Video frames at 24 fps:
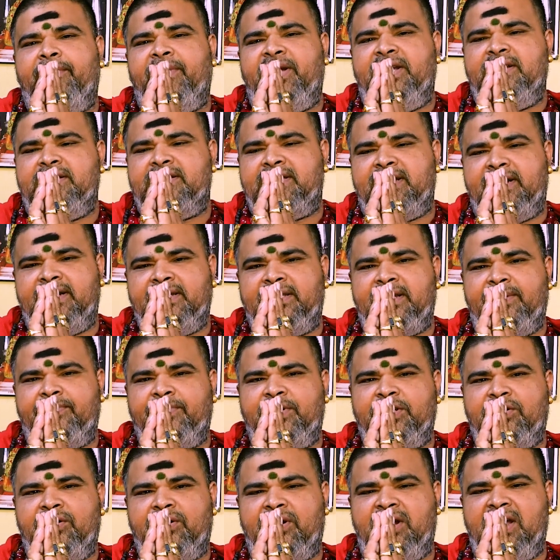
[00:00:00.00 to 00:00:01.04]
నమ శ్రీ
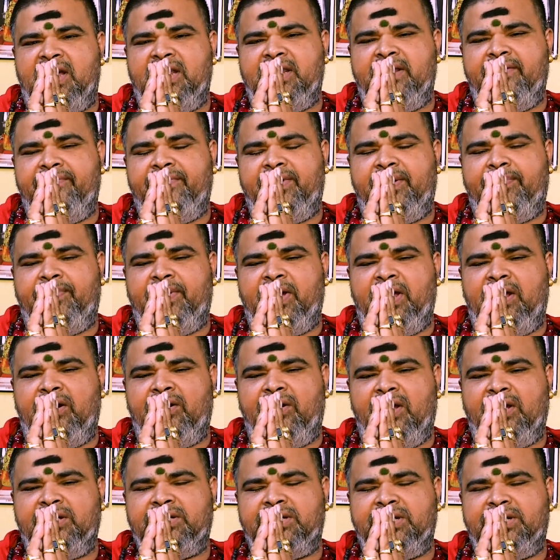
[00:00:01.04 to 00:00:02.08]
త్రిమికి దుర్గాదేవి నమ
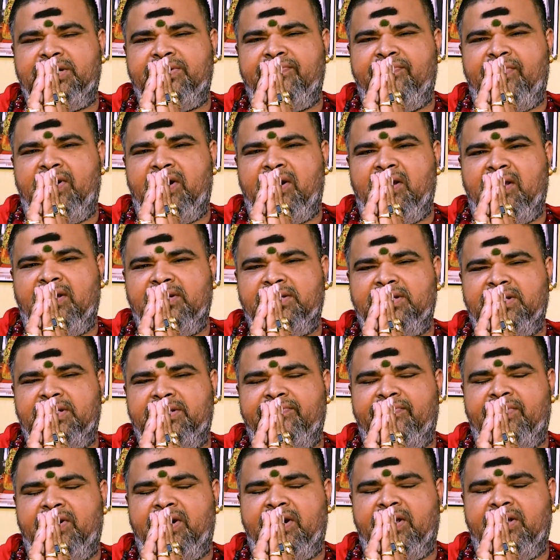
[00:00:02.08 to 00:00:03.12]
అరుణాచల్ శివ అరుణాచల్
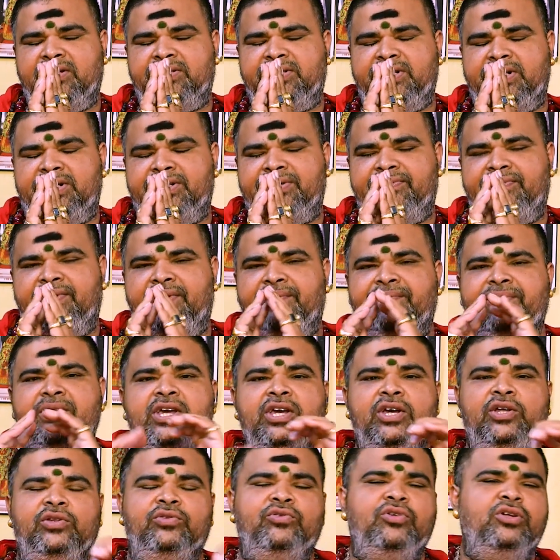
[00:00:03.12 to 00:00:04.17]
శివ అరుణాచల్ శివ
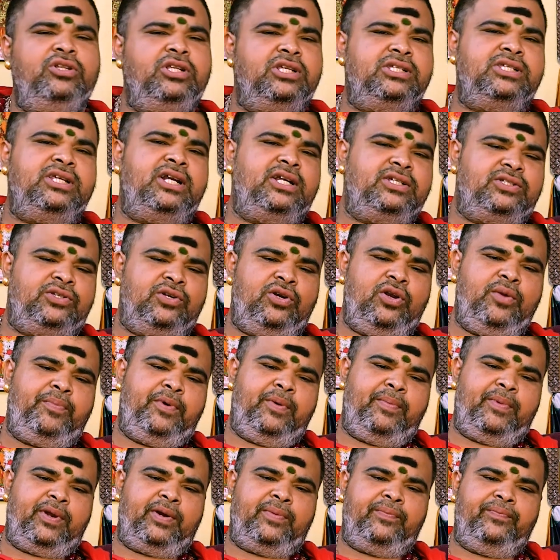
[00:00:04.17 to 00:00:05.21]
జ్యోతిష్ రాష్ట్రంలో
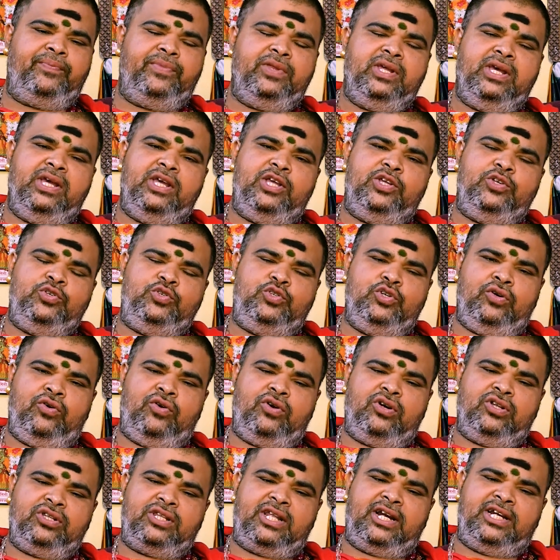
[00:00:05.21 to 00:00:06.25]
ఇప్పుడు మనం జూన్
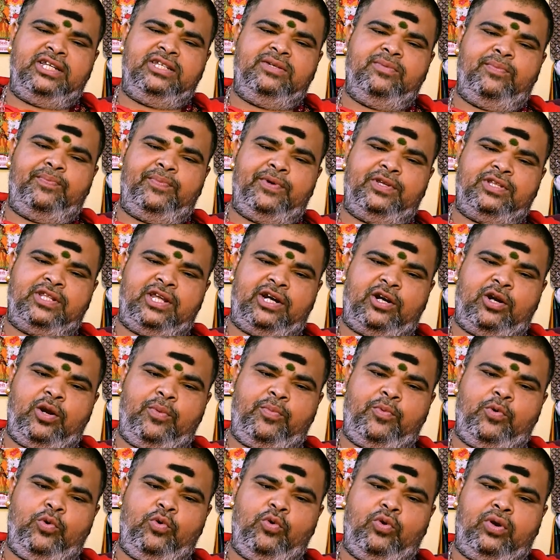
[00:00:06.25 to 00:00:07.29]
ఒకటో తారీఖు ముప్పై
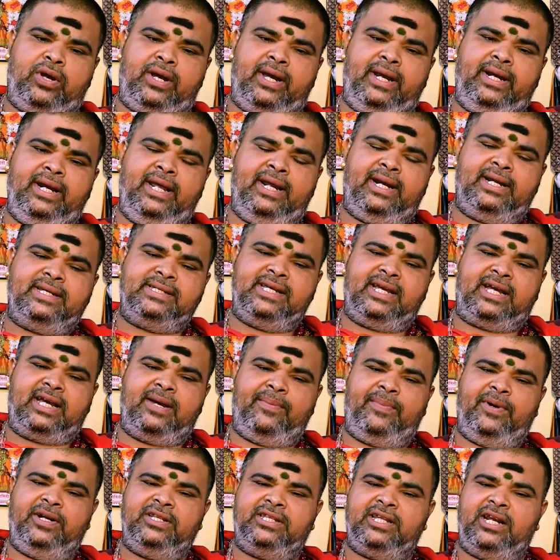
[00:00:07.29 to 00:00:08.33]
తారీఖులోపు కన్యారాశి
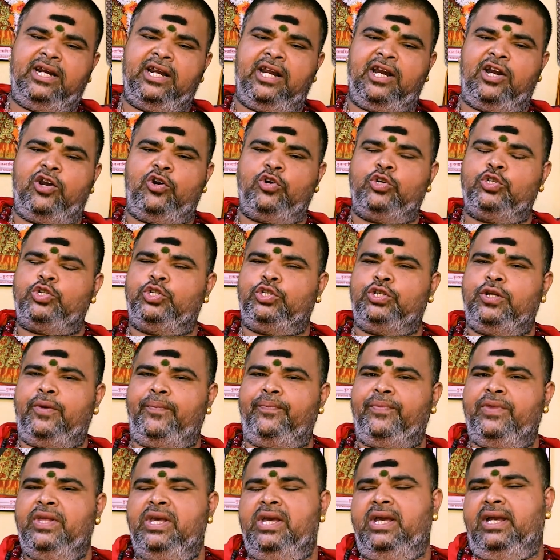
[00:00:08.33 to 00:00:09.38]
యొక్క ఫలితాలు ఎలా ఉన్నా చూద్దాం
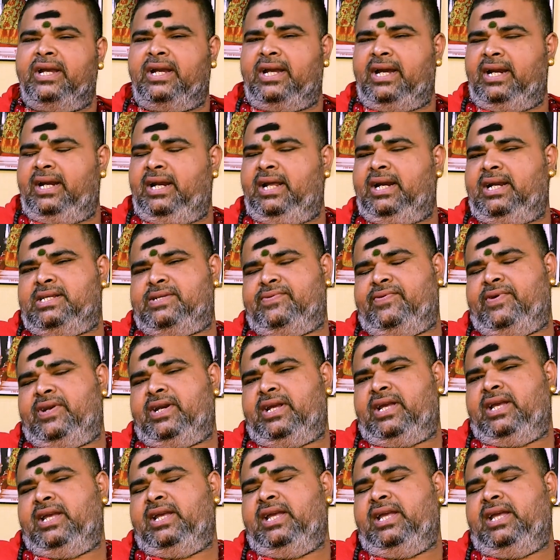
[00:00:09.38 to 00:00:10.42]
కన్యారాశి
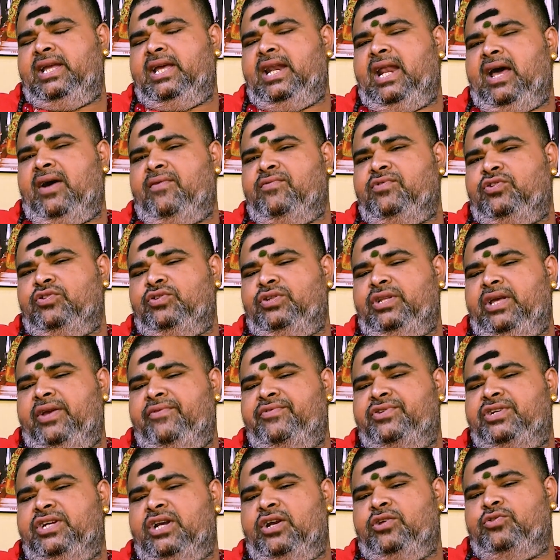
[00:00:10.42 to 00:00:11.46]
వారికి ఎలా ఉంటుంది ఈ
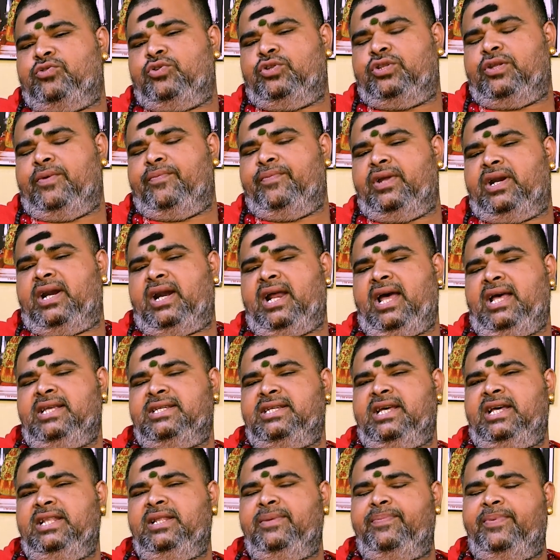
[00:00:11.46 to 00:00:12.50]
విషయాలు చూద్దాం
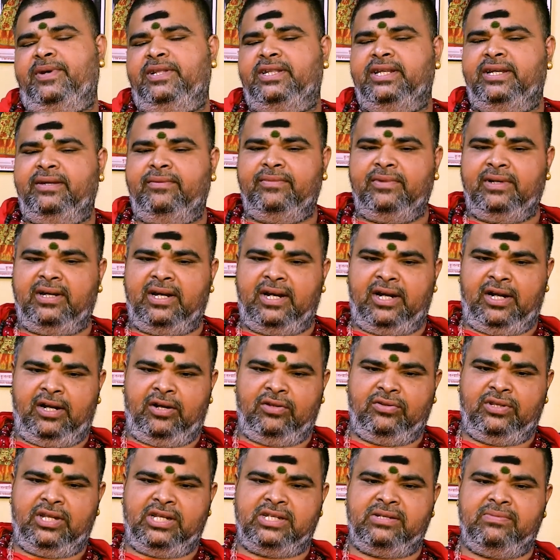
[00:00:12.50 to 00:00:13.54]
రాసాధిపతి అండ్
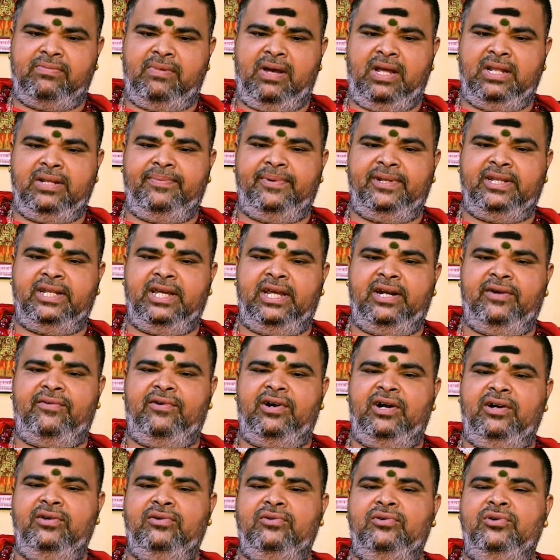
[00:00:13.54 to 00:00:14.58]
దశమాధిపతి అయిన
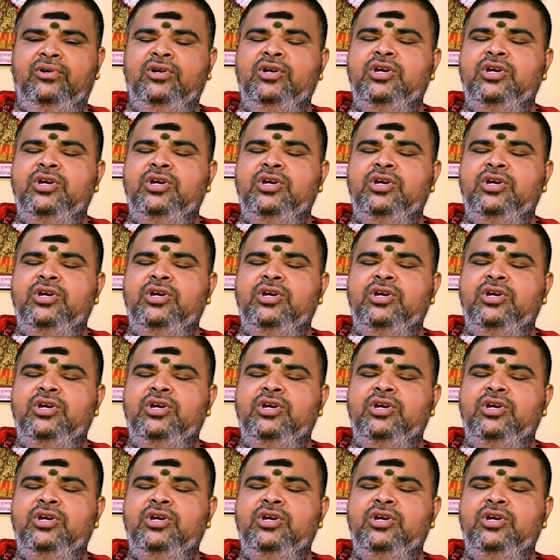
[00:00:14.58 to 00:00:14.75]
వాడు